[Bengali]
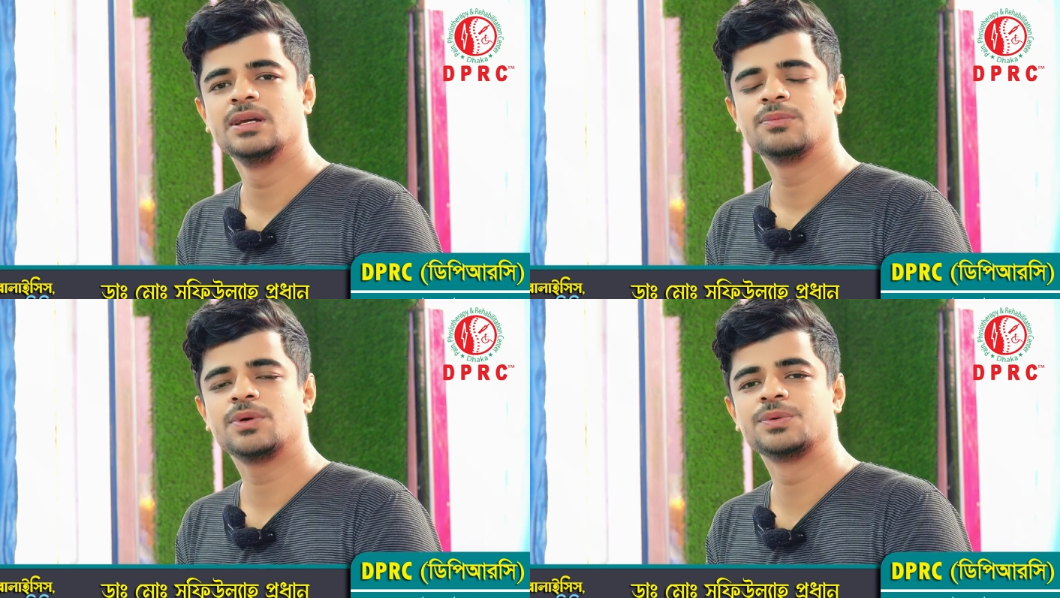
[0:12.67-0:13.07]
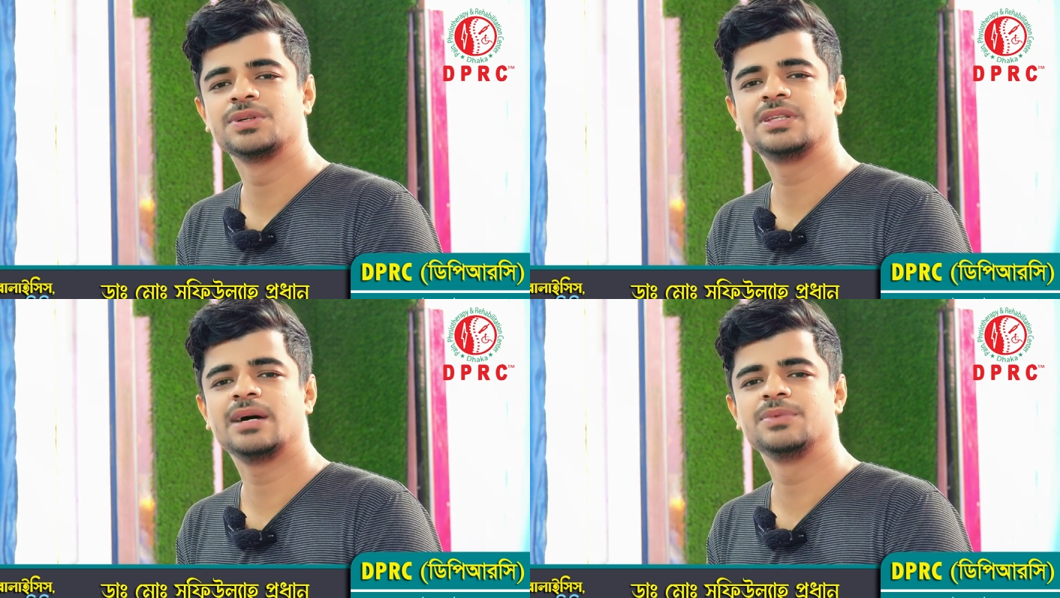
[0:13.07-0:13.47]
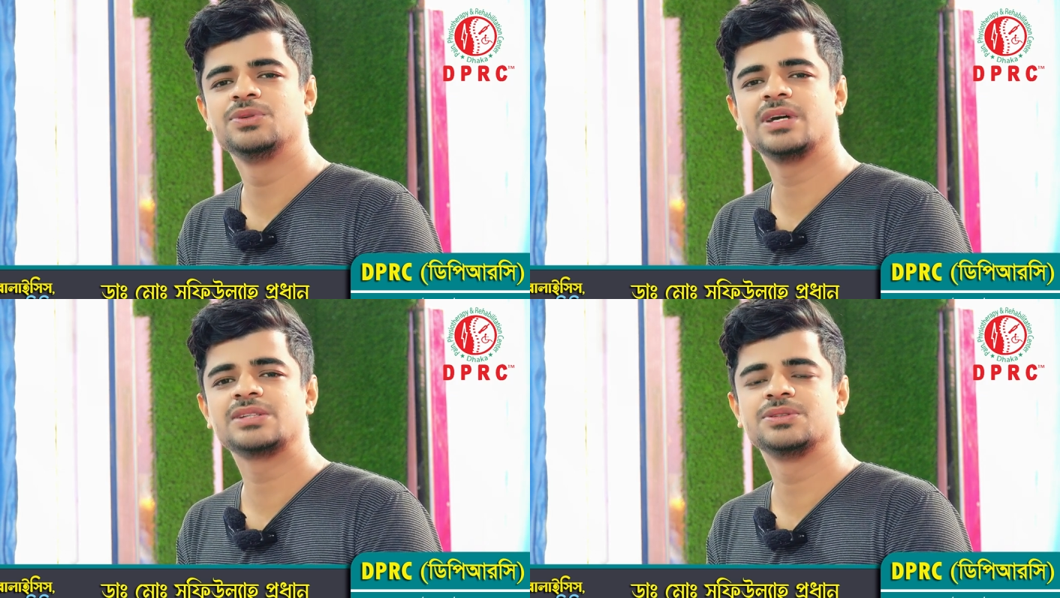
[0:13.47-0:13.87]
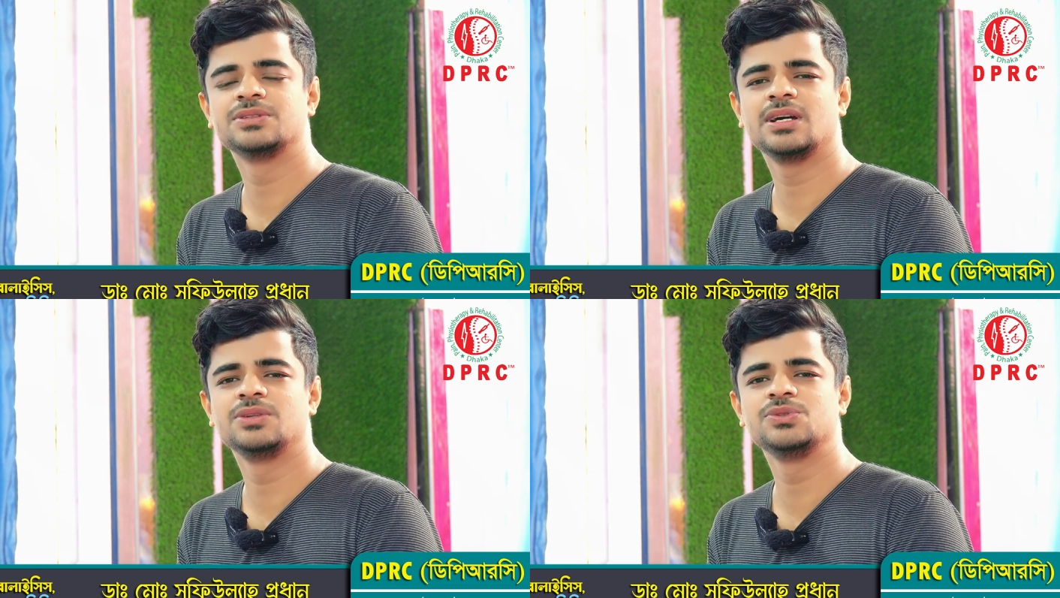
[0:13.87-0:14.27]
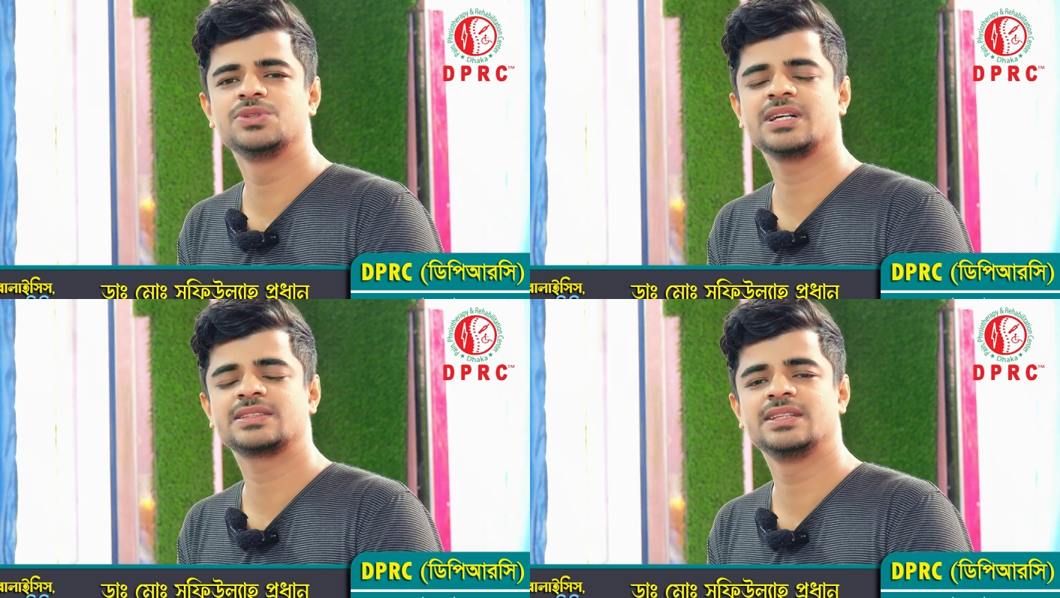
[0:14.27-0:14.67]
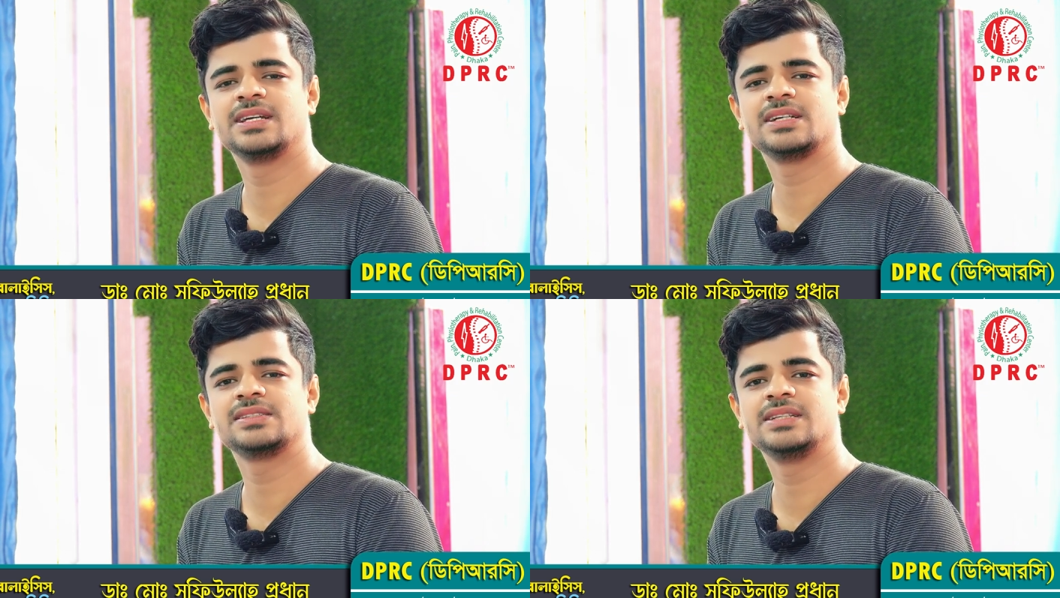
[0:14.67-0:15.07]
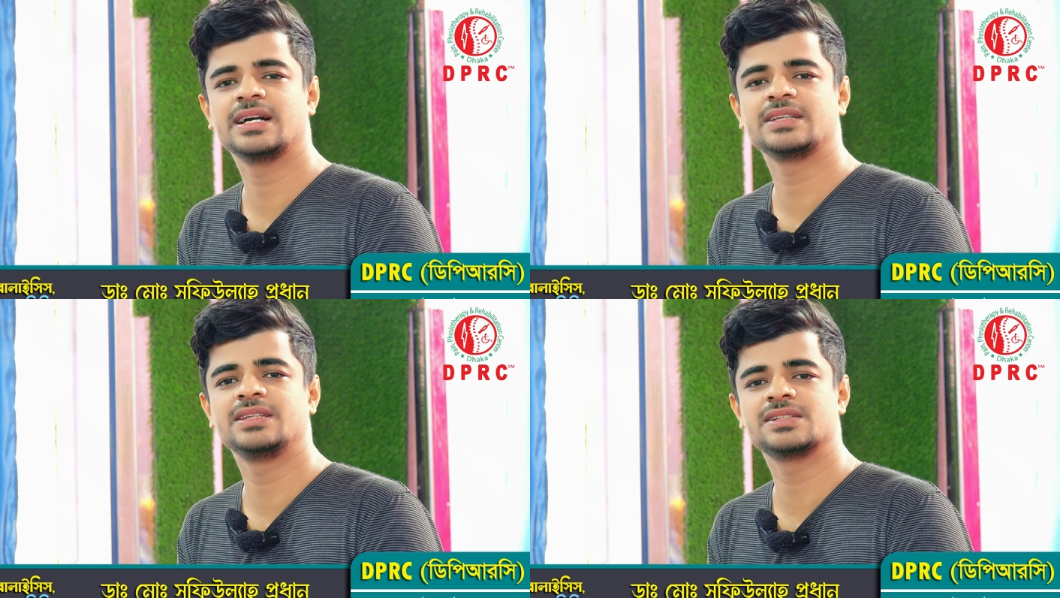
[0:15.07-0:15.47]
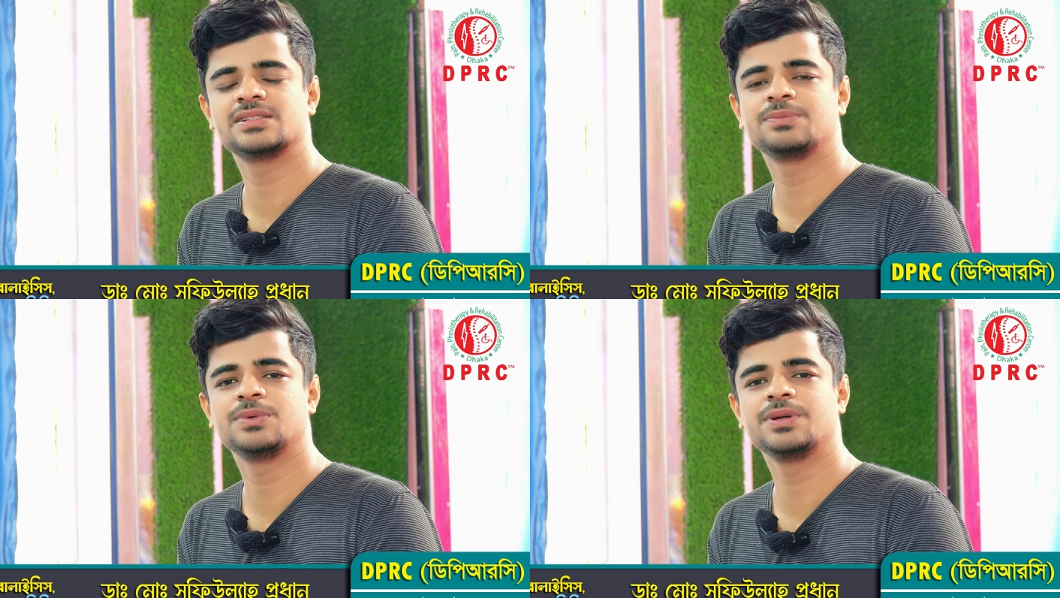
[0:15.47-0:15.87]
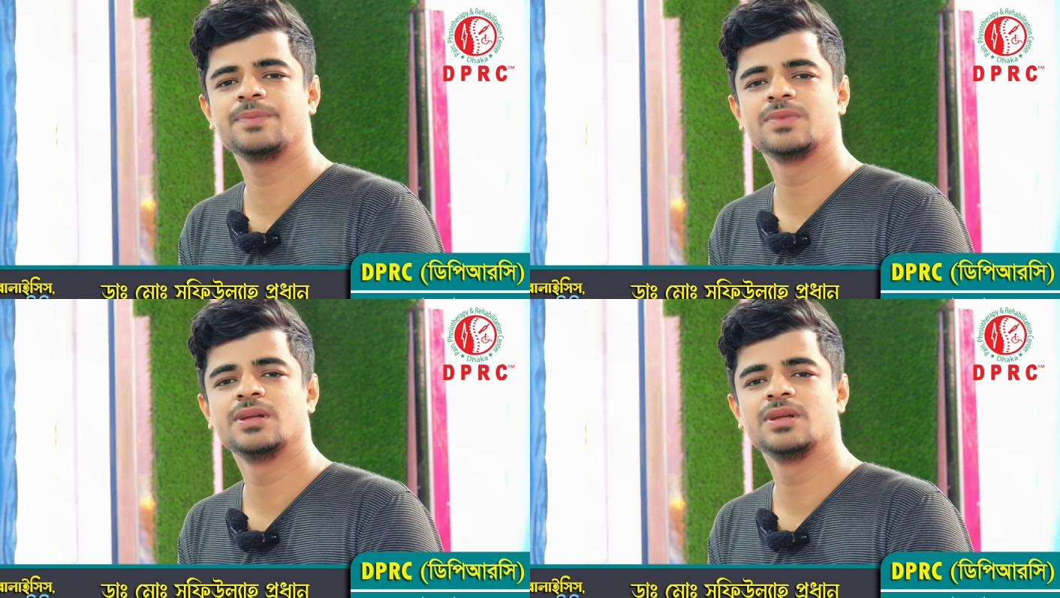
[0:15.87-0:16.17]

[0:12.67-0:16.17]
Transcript: পরবর্তীতে আমি দুই একজন দুজন ডাক্তার দেখাইছি ঢাকাতে আসার পরে